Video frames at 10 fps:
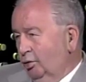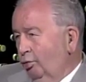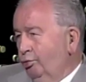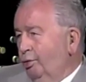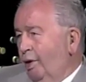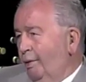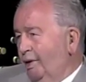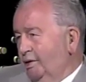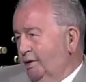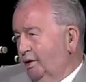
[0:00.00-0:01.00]
con un
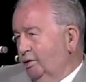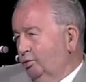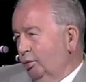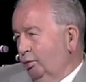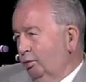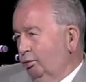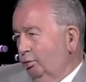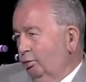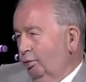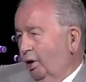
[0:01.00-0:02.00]
avance en su
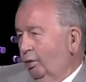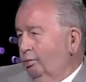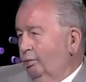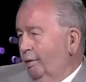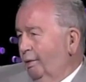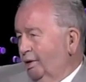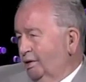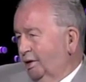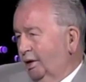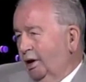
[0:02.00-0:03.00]
estructura, con un
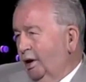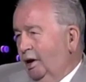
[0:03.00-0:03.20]
avance